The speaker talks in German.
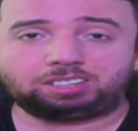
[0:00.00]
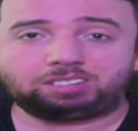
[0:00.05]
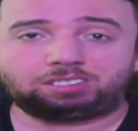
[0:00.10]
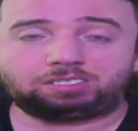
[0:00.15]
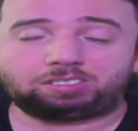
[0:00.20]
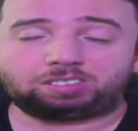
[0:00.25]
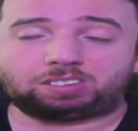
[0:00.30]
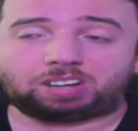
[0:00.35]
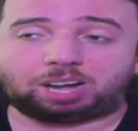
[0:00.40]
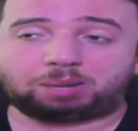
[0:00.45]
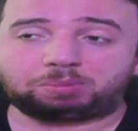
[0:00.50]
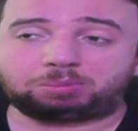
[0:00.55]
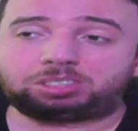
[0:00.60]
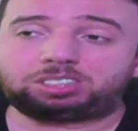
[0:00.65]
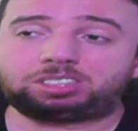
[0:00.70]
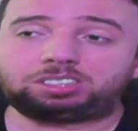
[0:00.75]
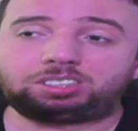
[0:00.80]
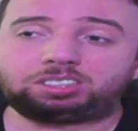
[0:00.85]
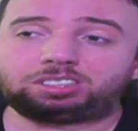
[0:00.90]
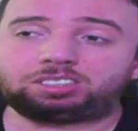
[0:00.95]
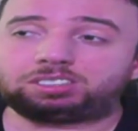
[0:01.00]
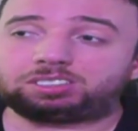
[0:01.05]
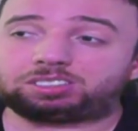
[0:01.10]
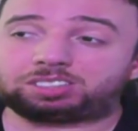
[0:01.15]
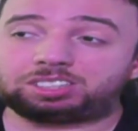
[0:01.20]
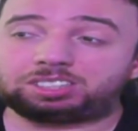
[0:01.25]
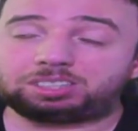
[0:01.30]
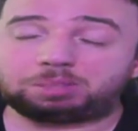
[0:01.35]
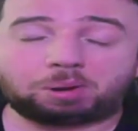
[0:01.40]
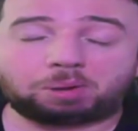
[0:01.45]
haben die,
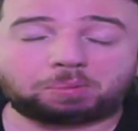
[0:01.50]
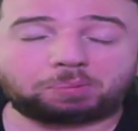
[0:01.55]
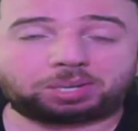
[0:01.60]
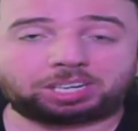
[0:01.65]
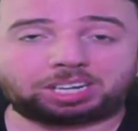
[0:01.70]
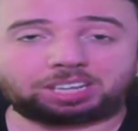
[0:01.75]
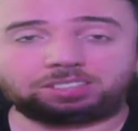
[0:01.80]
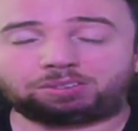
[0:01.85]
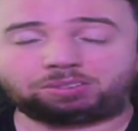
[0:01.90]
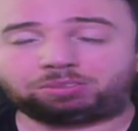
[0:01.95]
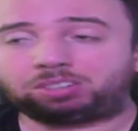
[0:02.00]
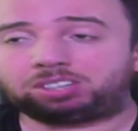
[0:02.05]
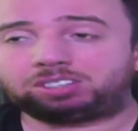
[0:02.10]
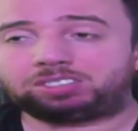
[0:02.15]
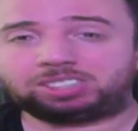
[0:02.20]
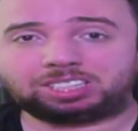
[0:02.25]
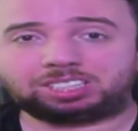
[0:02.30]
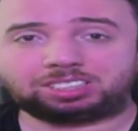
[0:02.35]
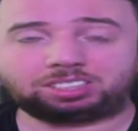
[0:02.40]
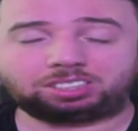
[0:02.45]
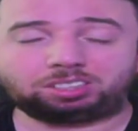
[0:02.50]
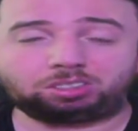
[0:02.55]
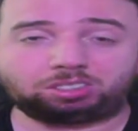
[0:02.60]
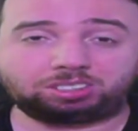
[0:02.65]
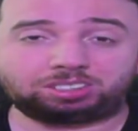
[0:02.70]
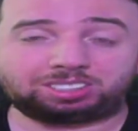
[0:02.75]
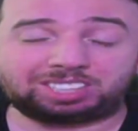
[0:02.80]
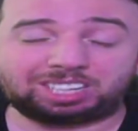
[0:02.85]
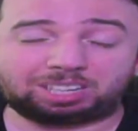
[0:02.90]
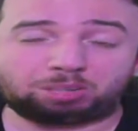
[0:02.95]
sind die immer bekannt dafür gewesen, dass sie einen
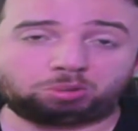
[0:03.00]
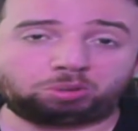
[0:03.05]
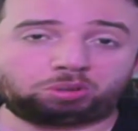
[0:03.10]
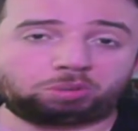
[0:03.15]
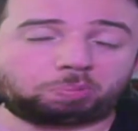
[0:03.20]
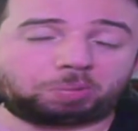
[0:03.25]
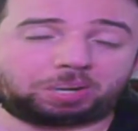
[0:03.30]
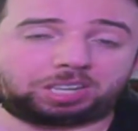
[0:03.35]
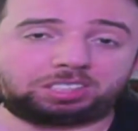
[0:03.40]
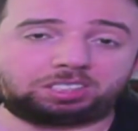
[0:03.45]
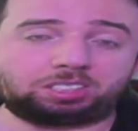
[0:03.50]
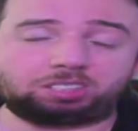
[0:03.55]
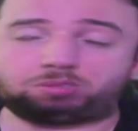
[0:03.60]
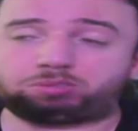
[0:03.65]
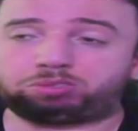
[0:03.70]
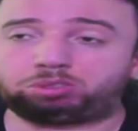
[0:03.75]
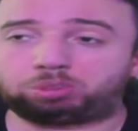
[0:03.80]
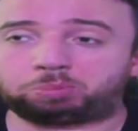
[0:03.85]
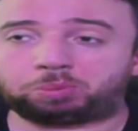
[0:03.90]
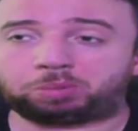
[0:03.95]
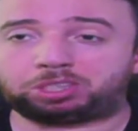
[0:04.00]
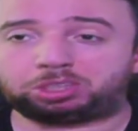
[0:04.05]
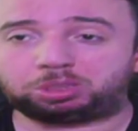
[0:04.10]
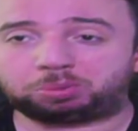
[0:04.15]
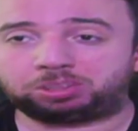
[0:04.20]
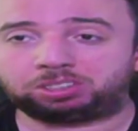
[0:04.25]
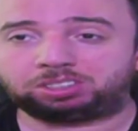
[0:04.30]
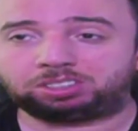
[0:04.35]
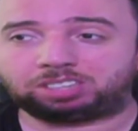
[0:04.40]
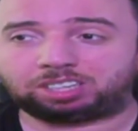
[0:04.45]
sehr guten Pressfußball
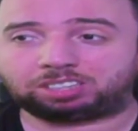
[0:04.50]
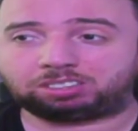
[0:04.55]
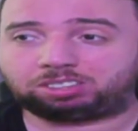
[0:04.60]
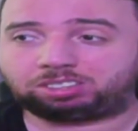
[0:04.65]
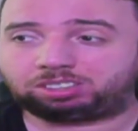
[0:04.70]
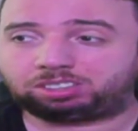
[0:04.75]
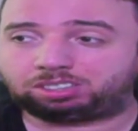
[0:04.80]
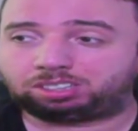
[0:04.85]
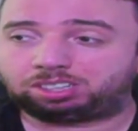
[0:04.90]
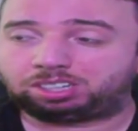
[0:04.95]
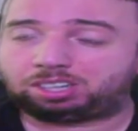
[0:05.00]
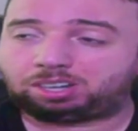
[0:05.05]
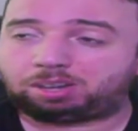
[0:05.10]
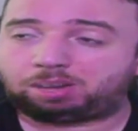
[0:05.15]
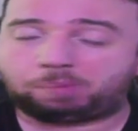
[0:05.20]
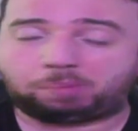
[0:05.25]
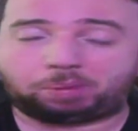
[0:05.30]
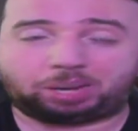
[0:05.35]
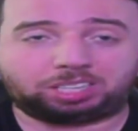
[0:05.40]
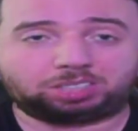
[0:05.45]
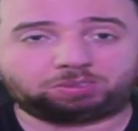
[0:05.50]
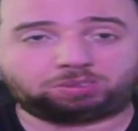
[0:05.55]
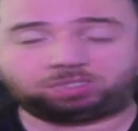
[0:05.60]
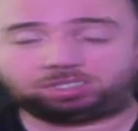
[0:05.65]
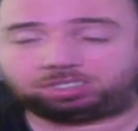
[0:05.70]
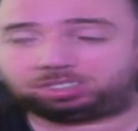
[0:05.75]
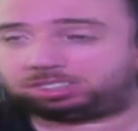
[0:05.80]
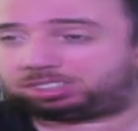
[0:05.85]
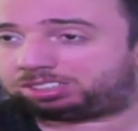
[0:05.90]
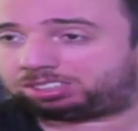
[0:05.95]
spielen, also die
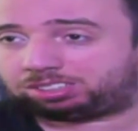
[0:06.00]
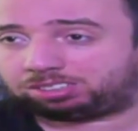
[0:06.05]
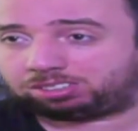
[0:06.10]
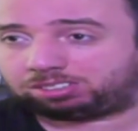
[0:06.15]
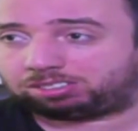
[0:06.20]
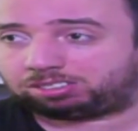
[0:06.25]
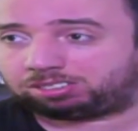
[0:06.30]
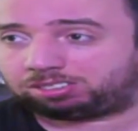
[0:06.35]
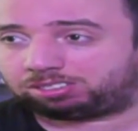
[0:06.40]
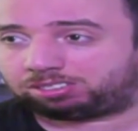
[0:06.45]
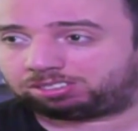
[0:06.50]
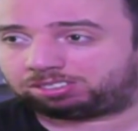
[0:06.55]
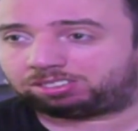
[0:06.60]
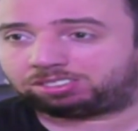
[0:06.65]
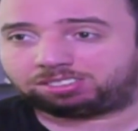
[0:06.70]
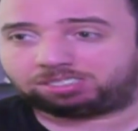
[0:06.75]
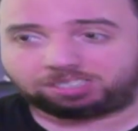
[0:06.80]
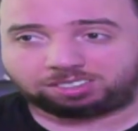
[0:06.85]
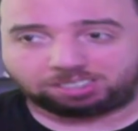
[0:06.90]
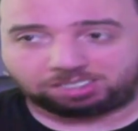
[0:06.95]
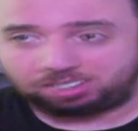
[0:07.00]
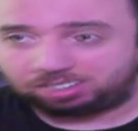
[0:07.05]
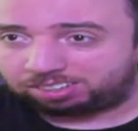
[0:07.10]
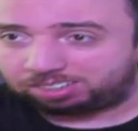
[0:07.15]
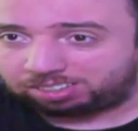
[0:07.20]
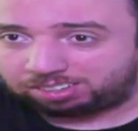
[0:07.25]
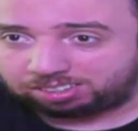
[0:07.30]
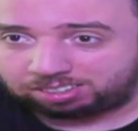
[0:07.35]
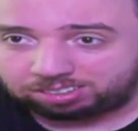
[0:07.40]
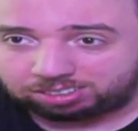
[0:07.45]
Presswurst äh,
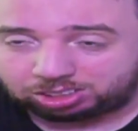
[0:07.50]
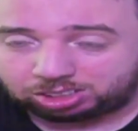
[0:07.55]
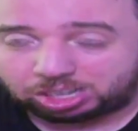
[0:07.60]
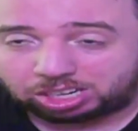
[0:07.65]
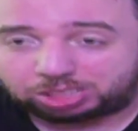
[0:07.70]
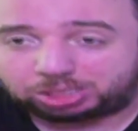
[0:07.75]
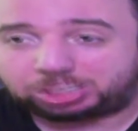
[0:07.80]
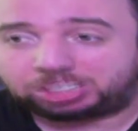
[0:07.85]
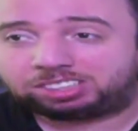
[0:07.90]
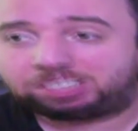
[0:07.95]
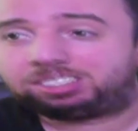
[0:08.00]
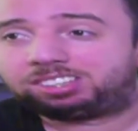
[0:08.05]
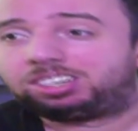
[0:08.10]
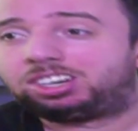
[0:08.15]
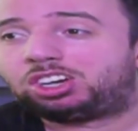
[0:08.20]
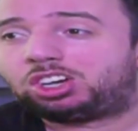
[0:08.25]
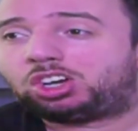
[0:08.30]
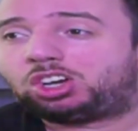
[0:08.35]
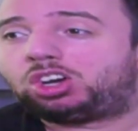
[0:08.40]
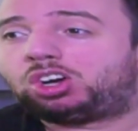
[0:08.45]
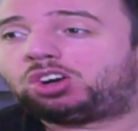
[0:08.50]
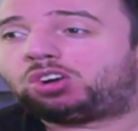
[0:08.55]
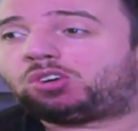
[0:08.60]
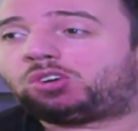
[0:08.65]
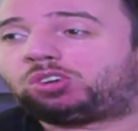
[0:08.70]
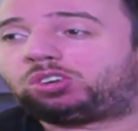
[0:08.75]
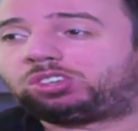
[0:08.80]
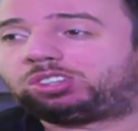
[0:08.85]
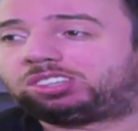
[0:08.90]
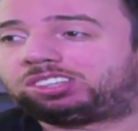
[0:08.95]
schlechthin.
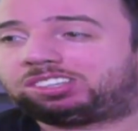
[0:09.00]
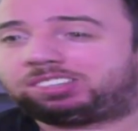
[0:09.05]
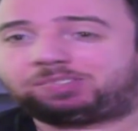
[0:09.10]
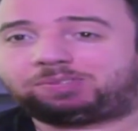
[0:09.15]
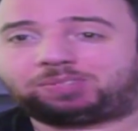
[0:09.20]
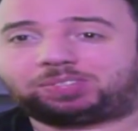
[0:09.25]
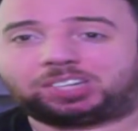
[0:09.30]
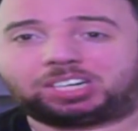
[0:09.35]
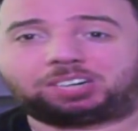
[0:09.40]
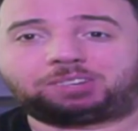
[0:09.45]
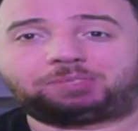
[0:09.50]
Und ja,